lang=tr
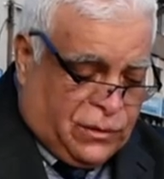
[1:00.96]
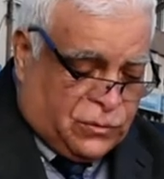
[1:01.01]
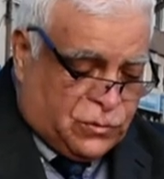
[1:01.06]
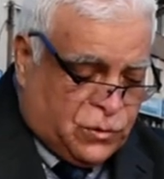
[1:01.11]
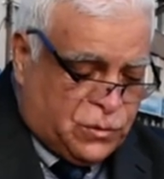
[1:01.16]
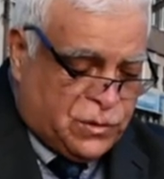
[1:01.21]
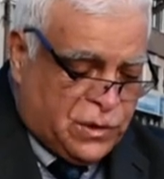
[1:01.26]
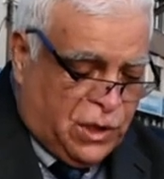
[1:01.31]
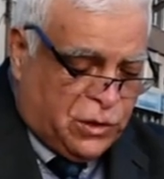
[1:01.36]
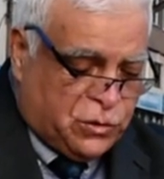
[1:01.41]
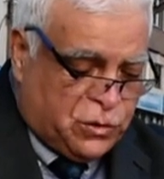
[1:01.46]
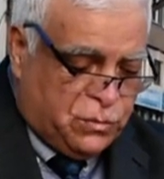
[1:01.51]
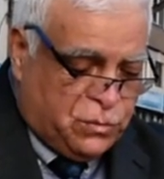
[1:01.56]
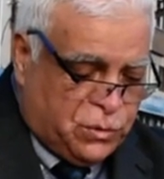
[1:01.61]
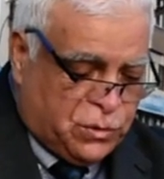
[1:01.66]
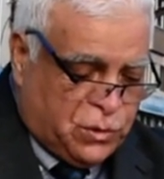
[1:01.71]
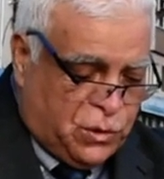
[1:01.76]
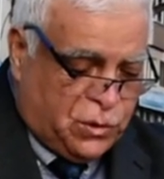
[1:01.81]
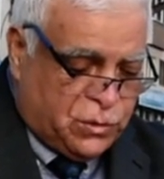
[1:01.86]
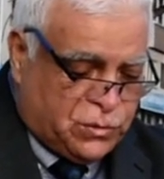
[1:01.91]
Dünya
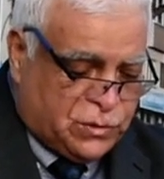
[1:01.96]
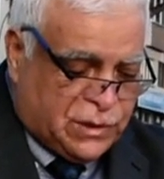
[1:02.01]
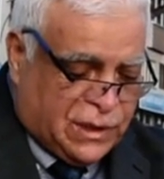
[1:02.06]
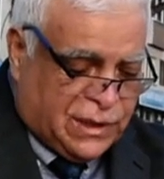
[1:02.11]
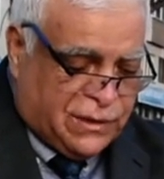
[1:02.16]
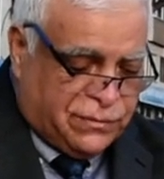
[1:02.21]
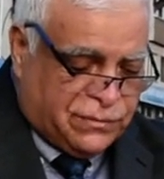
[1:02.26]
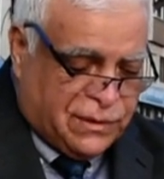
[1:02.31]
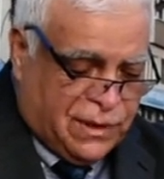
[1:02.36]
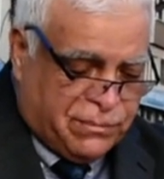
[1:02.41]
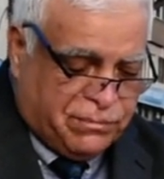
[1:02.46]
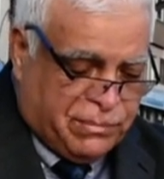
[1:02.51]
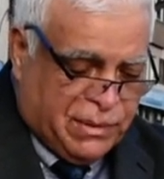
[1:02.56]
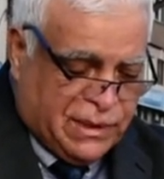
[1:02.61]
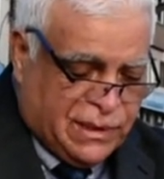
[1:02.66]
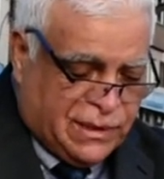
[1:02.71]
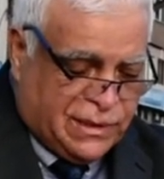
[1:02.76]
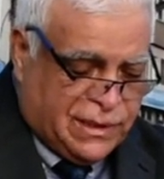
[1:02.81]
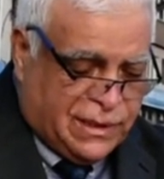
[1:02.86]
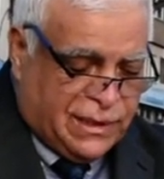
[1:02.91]
Gümrük Örgütü tarafından
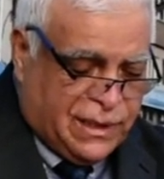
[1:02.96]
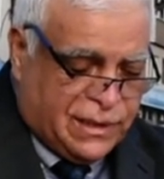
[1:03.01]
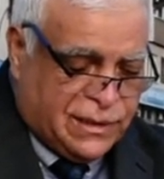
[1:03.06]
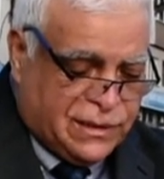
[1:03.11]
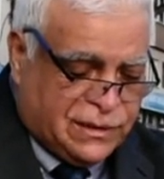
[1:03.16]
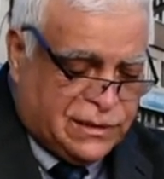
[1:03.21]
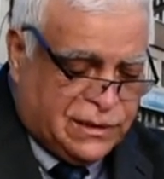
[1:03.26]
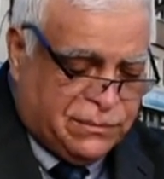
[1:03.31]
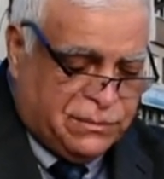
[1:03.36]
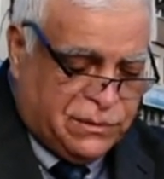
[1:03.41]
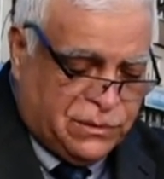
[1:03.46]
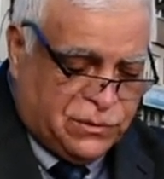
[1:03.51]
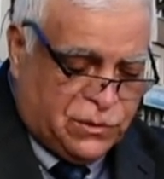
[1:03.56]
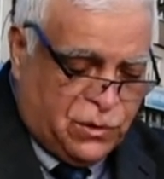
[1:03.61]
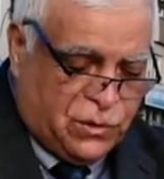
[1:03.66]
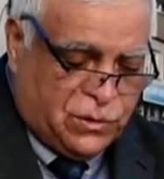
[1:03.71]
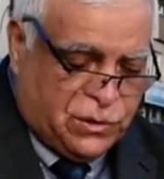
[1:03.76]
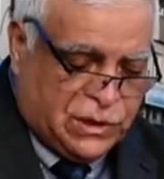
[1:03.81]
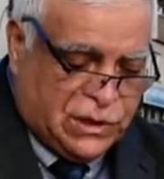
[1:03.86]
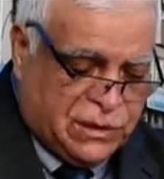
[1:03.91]
belirlenen
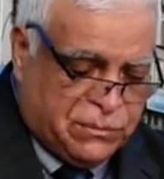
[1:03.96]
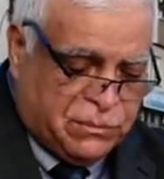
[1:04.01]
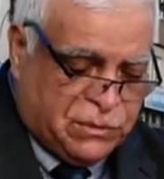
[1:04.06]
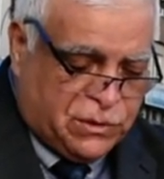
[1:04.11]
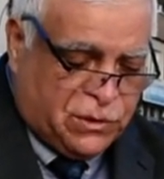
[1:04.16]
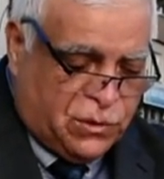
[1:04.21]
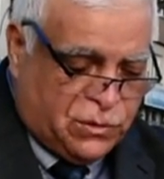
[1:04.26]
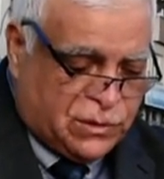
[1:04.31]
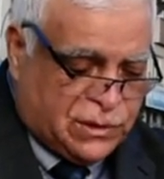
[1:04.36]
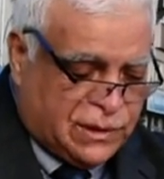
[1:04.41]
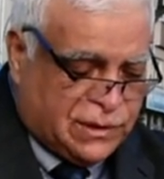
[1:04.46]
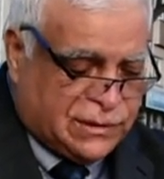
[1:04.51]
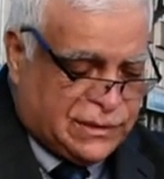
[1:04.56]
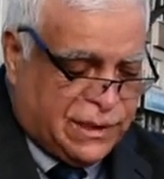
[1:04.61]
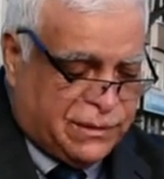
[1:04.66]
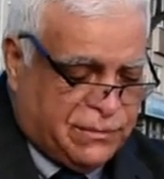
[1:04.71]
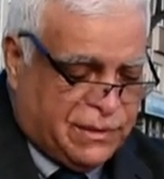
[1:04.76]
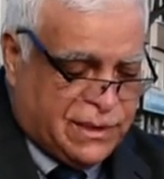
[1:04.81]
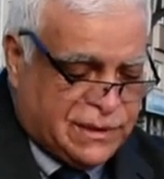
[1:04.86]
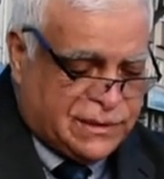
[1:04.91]
2024 yılı
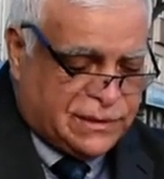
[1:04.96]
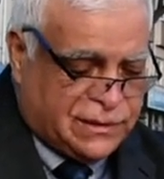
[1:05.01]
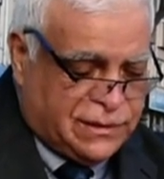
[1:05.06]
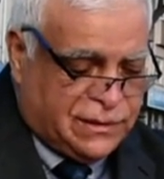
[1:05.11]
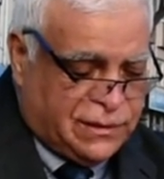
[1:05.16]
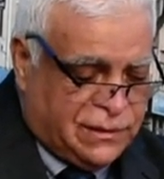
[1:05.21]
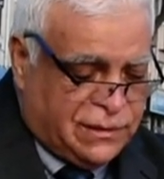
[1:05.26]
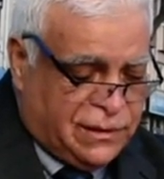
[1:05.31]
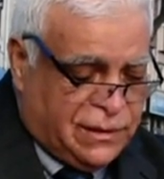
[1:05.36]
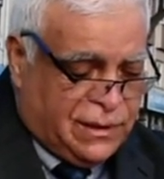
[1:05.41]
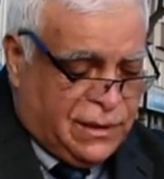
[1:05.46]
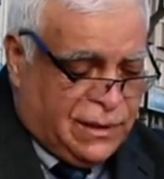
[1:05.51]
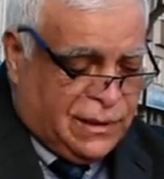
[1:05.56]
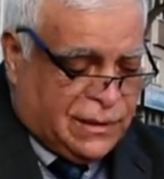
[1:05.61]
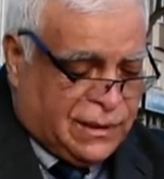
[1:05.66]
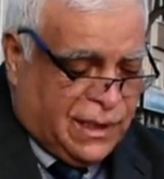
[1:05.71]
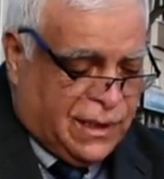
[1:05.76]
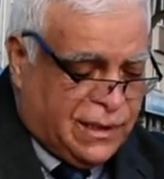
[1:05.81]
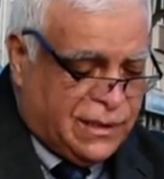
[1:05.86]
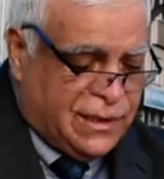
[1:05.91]
teması
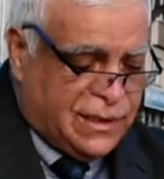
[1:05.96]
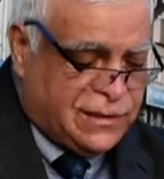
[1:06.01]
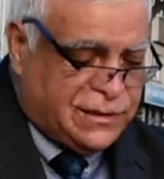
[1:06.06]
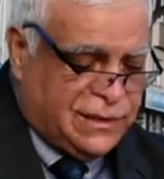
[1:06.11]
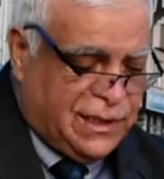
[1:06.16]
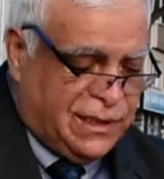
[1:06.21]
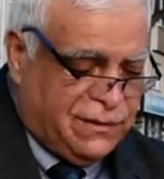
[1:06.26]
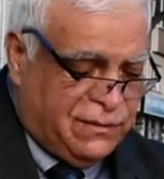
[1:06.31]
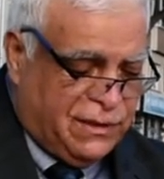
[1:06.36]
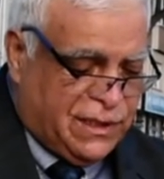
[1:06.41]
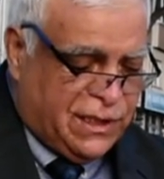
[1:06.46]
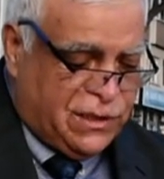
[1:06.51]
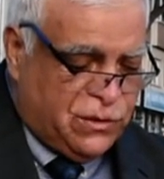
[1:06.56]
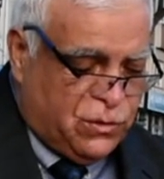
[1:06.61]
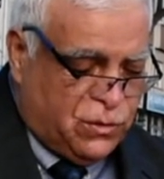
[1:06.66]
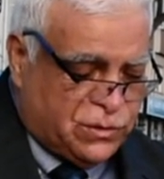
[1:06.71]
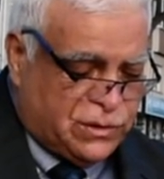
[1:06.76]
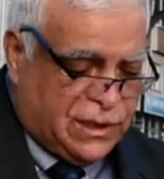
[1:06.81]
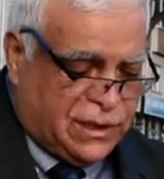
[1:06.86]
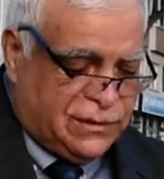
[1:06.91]
geleneksel ve
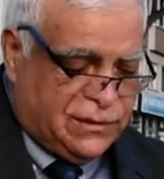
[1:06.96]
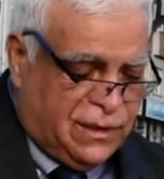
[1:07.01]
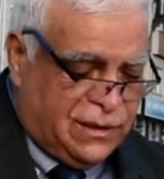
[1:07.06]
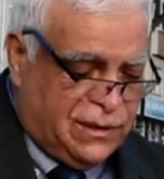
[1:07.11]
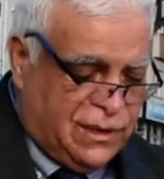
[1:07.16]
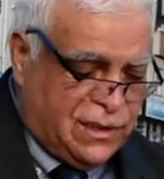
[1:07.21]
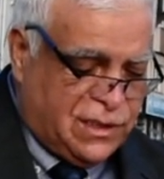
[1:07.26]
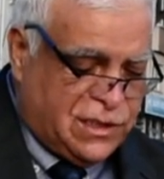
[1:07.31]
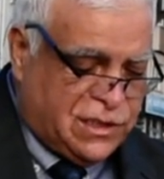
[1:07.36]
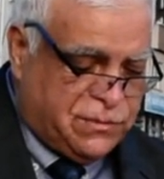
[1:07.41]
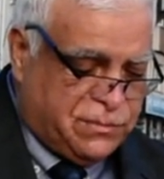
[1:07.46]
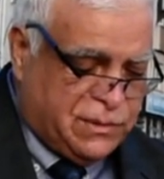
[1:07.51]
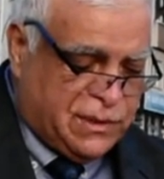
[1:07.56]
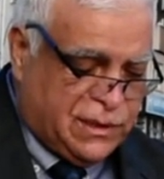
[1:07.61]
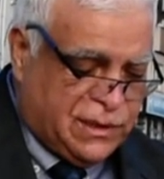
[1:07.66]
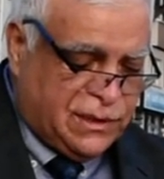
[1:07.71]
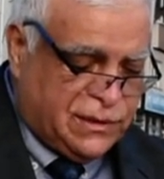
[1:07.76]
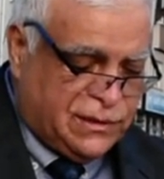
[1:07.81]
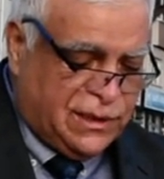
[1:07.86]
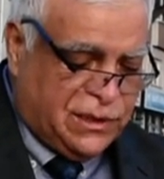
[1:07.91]
yeni ortaklarla
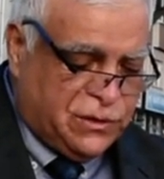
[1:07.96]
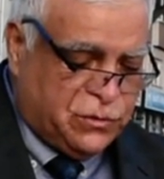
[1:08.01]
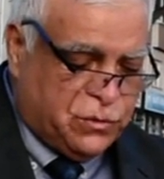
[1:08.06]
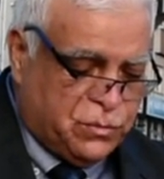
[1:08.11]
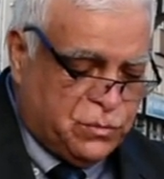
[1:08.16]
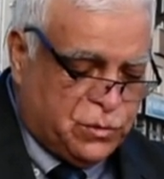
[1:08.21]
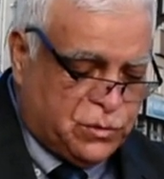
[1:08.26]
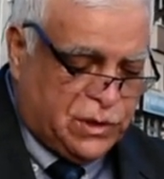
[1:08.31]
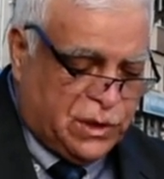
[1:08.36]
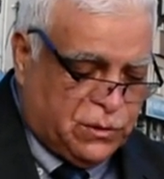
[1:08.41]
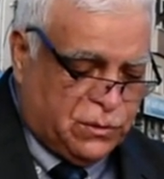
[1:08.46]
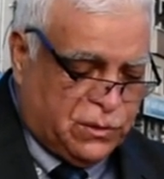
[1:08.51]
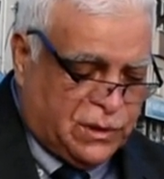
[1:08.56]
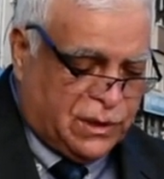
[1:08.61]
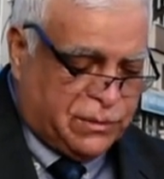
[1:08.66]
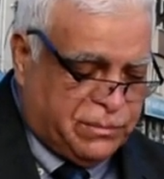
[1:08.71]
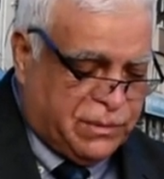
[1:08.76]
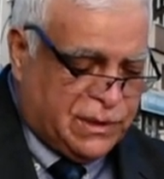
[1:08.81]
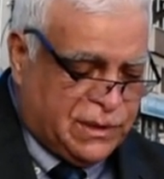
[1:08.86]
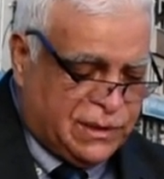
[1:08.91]
işbirliğinde gümrükler
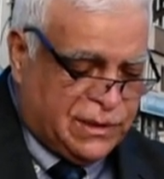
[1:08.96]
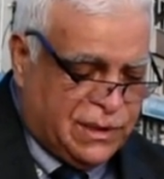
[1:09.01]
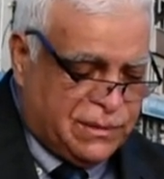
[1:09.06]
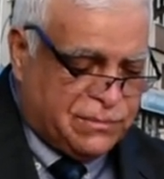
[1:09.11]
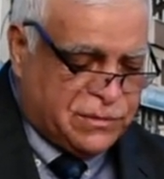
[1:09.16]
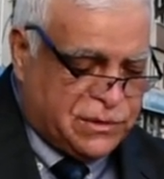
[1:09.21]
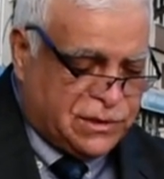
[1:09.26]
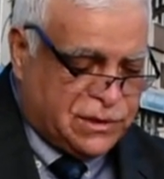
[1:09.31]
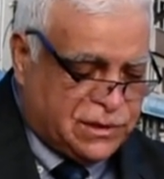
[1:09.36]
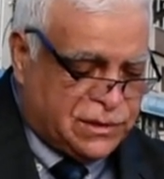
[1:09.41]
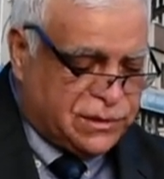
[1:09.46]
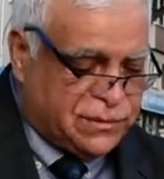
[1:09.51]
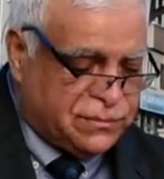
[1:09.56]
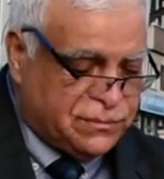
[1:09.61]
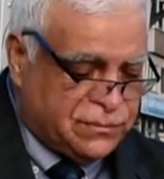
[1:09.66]
olarak belirlenmiştir.